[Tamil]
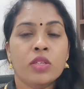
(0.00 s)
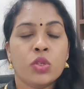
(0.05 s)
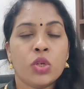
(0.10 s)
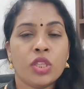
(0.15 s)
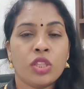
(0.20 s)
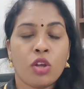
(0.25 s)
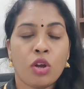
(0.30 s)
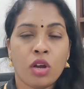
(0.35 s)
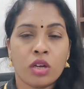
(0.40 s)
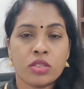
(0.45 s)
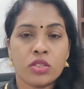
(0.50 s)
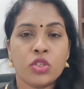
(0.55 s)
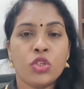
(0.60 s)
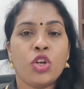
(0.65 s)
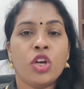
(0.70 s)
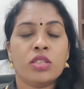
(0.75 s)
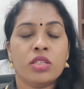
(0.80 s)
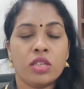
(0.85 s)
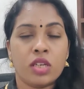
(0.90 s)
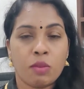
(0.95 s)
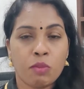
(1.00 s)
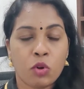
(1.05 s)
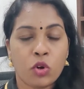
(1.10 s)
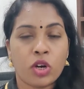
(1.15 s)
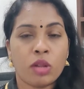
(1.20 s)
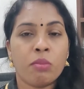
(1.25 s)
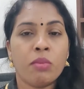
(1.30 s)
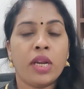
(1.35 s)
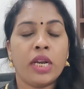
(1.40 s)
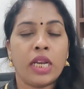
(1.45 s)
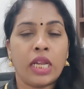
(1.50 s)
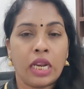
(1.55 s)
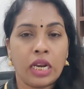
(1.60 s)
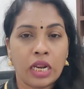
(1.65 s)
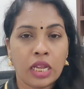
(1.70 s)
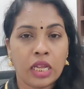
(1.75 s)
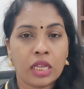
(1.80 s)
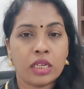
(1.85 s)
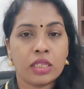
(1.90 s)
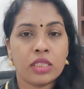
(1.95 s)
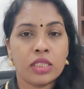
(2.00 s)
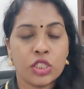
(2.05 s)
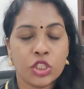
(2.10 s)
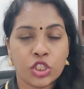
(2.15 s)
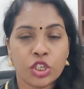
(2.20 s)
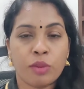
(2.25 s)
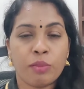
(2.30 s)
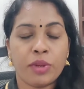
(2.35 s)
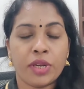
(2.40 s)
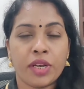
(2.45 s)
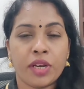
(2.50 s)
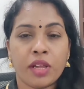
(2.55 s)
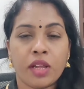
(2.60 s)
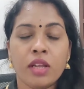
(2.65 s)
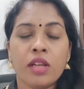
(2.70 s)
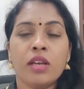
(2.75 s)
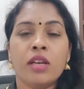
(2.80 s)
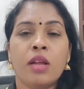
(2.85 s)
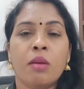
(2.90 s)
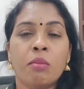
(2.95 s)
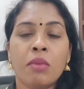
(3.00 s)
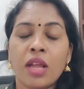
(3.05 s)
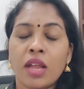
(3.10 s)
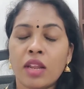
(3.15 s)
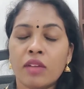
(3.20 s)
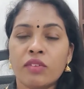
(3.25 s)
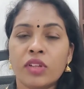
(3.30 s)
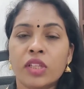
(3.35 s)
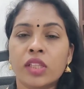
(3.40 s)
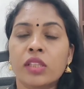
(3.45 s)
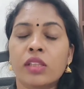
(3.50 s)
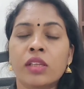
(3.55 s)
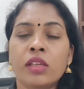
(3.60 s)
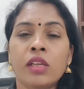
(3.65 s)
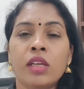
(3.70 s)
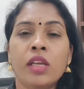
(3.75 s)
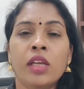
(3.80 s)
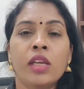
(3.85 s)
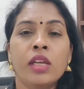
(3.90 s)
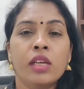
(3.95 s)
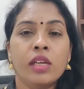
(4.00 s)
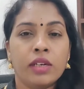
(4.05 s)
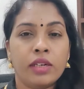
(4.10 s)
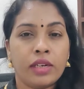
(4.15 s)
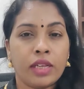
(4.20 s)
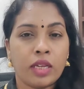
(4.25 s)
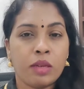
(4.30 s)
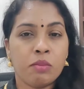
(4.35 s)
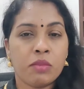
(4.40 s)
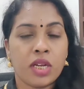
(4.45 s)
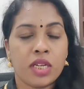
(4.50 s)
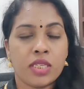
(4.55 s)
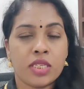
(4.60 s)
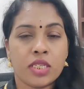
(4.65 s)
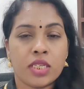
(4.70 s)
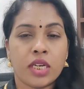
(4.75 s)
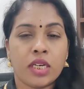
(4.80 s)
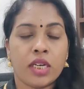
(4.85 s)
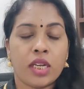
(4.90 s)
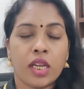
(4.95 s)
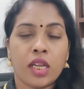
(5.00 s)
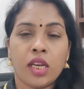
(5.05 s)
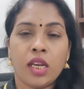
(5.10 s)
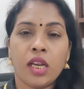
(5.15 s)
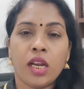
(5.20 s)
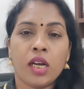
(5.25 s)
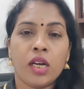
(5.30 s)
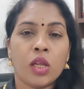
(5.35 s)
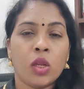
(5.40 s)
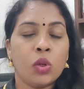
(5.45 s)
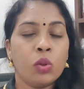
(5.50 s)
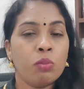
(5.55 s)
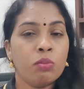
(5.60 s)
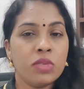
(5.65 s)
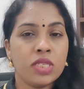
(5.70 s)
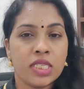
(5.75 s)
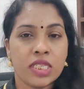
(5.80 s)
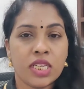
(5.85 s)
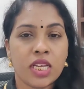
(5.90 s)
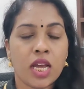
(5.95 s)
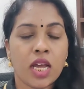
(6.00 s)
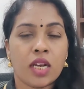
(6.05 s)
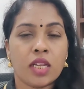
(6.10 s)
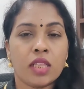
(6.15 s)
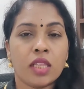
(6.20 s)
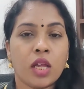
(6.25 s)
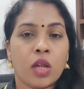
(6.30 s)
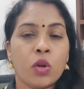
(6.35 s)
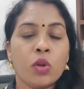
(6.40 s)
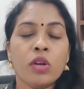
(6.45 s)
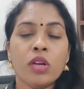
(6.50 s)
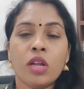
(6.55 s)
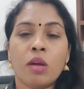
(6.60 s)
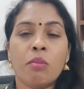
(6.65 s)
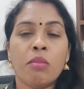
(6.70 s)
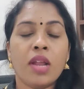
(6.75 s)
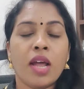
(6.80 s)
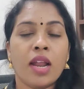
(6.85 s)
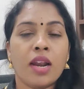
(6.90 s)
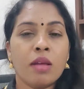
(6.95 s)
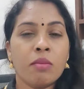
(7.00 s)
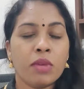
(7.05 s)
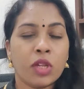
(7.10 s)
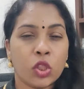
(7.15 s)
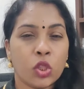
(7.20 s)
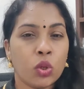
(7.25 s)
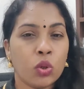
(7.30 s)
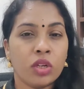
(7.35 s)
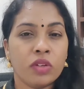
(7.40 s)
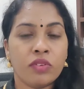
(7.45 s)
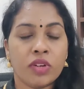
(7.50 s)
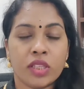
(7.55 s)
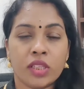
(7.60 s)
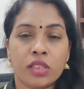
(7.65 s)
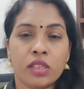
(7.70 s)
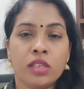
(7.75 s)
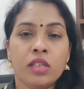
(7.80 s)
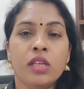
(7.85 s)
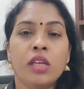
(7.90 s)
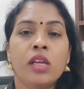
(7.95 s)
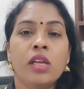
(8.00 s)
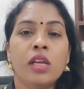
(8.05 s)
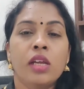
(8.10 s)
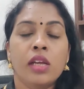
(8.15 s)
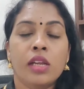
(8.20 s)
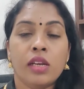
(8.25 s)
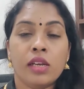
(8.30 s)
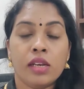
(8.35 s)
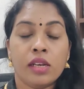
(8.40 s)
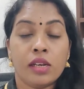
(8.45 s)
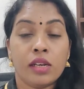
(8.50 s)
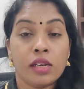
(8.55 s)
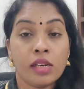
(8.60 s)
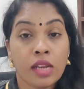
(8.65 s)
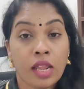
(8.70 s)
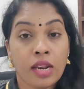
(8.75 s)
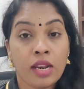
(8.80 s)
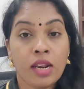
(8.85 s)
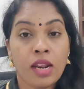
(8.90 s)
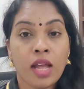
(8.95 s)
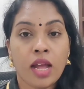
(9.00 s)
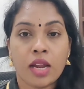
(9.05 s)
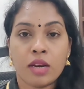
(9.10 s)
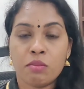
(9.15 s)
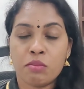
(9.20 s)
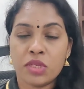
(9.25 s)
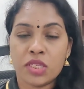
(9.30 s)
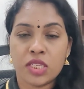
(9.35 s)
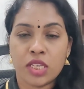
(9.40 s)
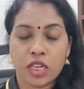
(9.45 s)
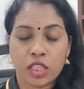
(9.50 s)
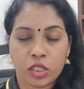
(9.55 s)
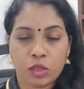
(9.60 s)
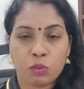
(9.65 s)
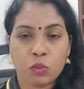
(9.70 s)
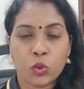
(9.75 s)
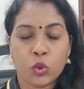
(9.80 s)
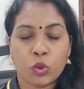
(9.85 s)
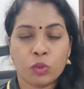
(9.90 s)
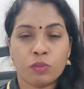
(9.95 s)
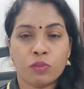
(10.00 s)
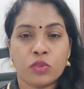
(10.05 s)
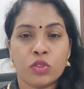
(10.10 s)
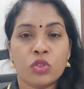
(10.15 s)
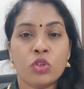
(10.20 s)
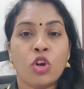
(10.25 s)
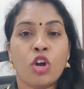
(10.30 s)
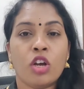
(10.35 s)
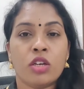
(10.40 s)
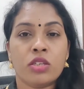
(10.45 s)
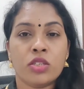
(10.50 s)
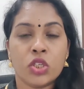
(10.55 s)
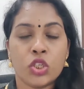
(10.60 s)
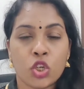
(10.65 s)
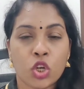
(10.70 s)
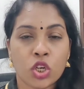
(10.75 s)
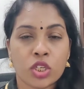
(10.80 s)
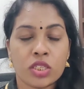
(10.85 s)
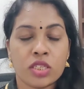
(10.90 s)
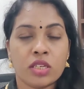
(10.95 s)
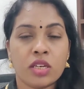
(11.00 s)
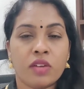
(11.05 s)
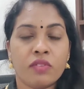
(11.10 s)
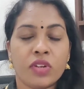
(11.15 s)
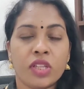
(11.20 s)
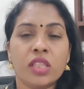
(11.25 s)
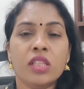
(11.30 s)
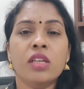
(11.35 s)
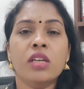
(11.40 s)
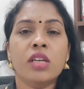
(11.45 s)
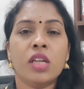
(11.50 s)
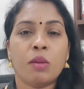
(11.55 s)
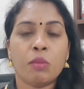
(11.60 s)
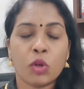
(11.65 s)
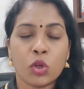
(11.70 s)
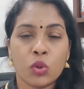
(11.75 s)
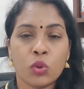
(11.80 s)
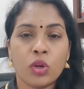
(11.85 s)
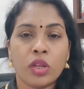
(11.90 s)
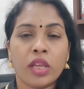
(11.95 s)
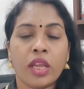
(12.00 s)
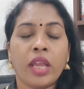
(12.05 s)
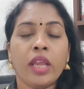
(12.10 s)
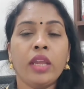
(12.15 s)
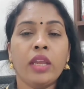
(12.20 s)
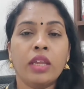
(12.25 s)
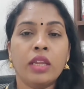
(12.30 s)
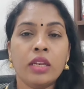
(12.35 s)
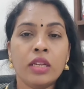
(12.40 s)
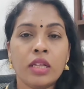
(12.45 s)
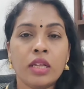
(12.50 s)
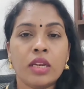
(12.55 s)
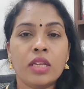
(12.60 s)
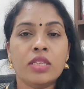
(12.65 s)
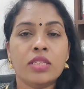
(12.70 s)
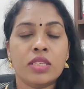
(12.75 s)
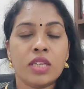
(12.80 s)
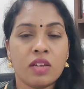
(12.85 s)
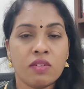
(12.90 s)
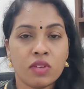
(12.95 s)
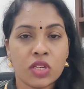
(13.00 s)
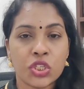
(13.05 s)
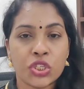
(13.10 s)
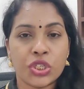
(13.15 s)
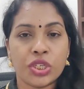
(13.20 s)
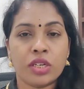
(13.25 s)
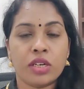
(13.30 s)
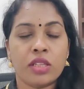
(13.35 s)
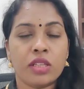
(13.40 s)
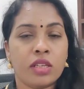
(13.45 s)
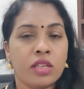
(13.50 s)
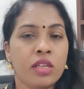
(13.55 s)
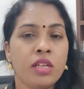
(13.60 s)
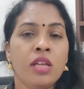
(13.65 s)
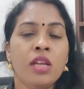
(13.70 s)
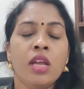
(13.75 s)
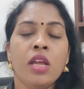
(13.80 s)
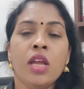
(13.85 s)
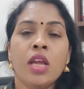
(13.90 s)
ஸோ இந்த ஆக்சிடாக்சின் நம்ம உடம்புல நல்லா இருந்துச்சு அப்படின்னா நம்மளால் வந்து டைம் கன்ஸ்டன்ட்டாக இல்லாட்டாலும் பிஸியாக இருந்தாலும் நம்மளால் மற்றவங்களுக்கு வந்து நல்லா அன்பு செலுத்த முடியும் ஸோ ஆக்சிடாக்சினை வந்து நமக்குள்ளேயே இன்க்ரீஸ்டாக வச்சுக்கிறதுக்கு